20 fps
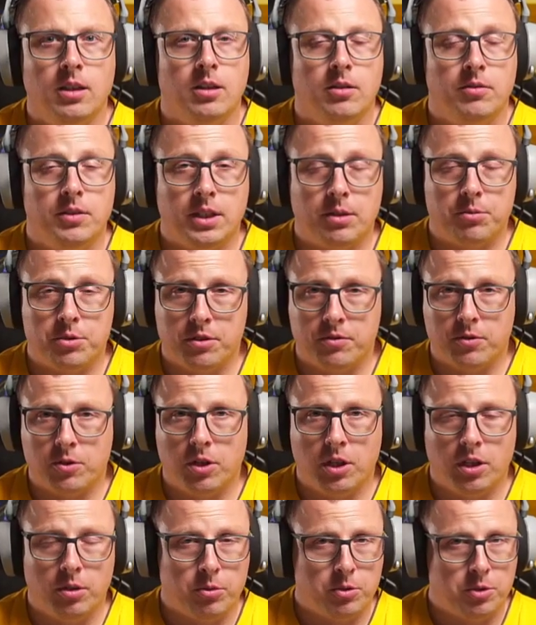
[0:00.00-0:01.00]
Witam Cię w
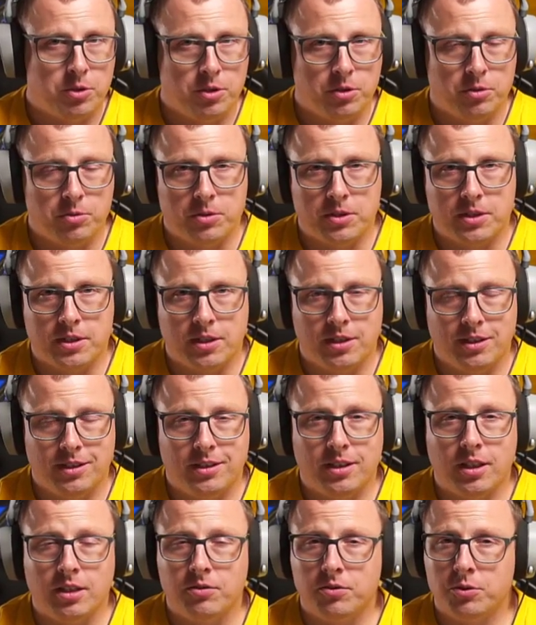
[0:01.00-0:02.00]
kolejnym odcinku z serii
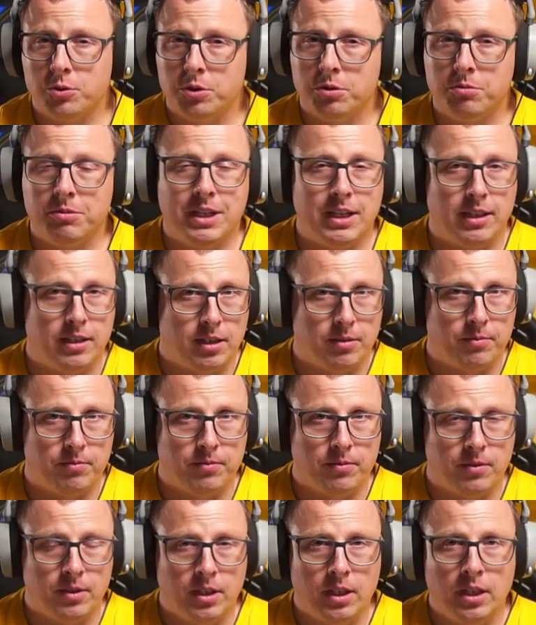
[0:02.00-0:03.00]
Ten, w którym gadam.
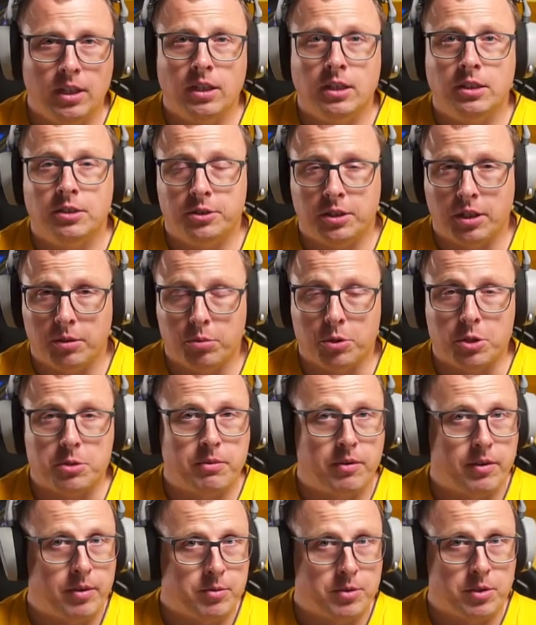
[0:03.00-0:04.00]
Dzisiaj
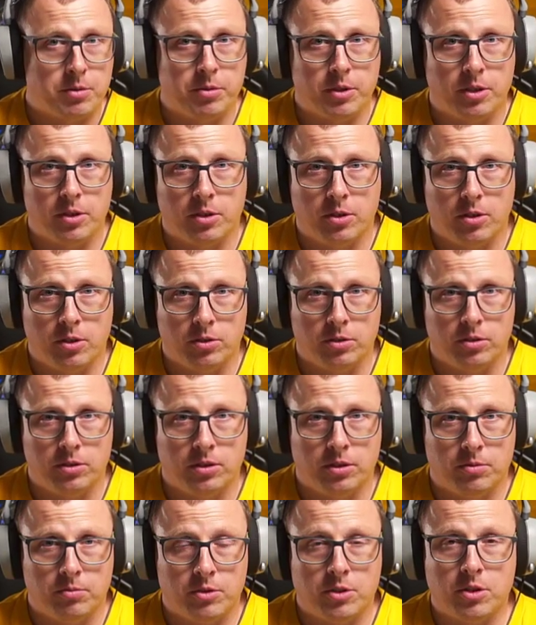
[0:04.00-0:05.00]
porozmawiamy sobie o
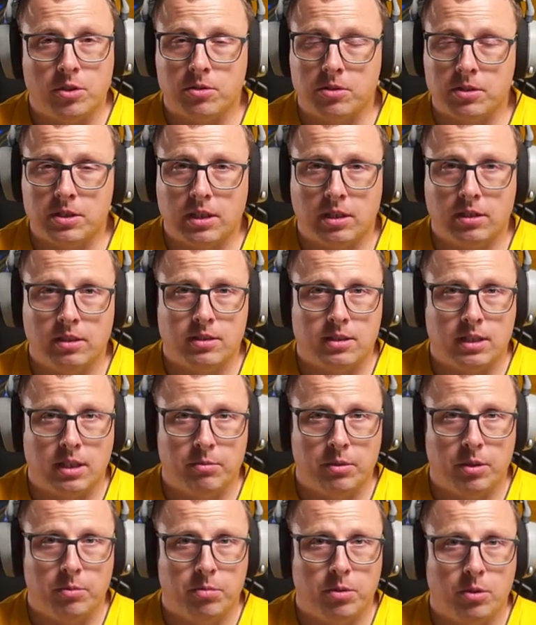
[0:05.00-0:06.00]
tym, co zostanie z
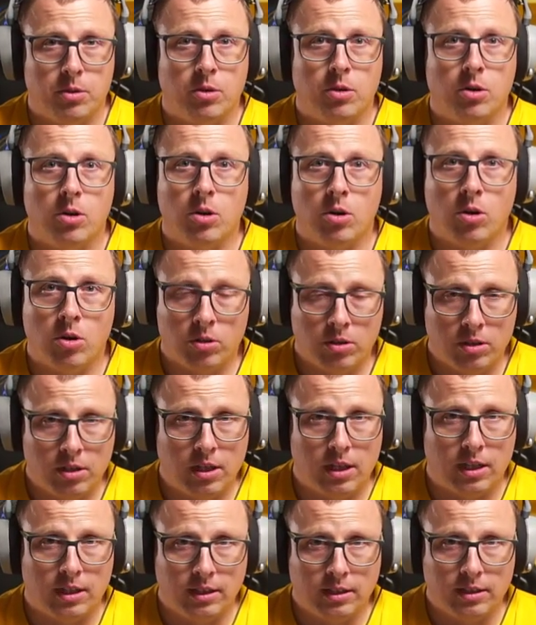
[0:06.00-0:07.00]
nami po
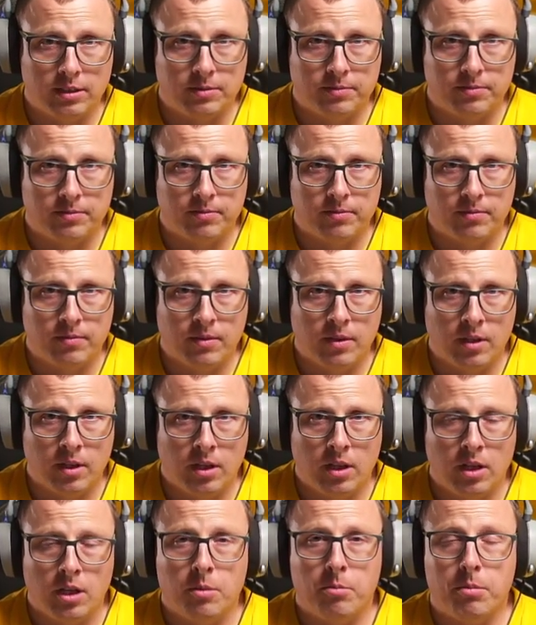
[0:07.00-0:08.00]
online.
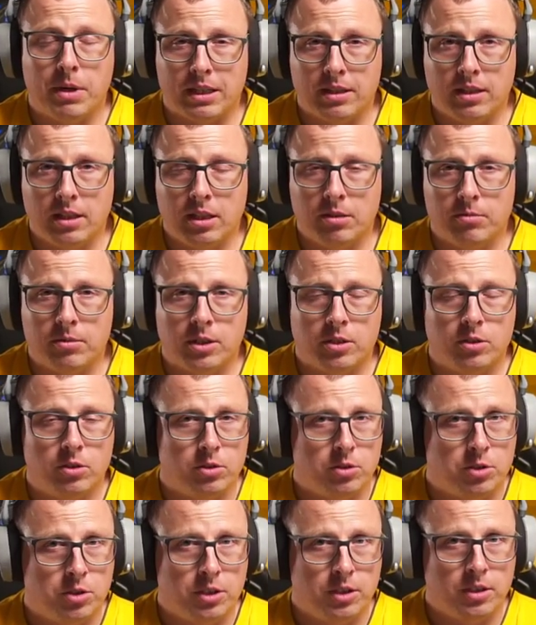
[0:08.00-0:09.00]
Partnerem tego
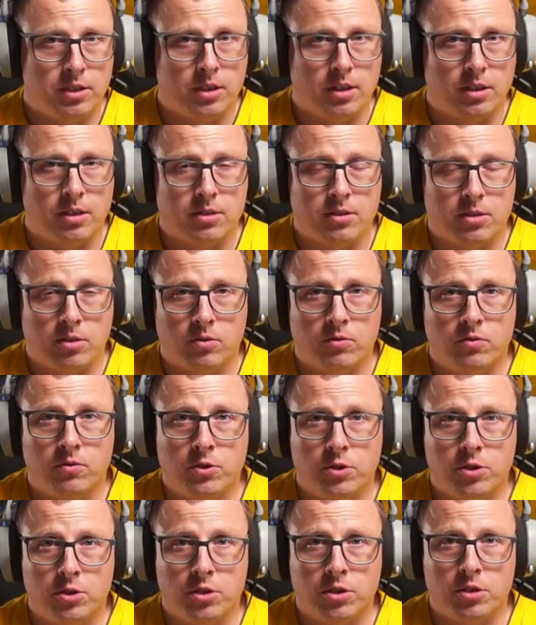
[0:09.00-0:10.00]
odcinka są
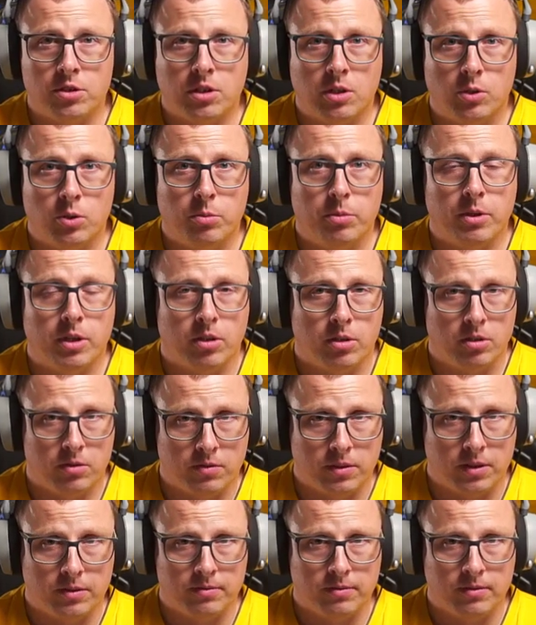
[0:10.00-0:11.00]
wyższe szkoły
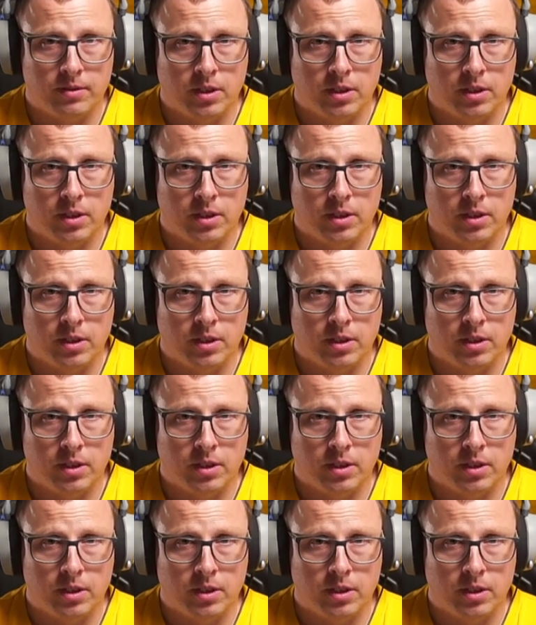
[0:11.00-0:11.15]
bankowe.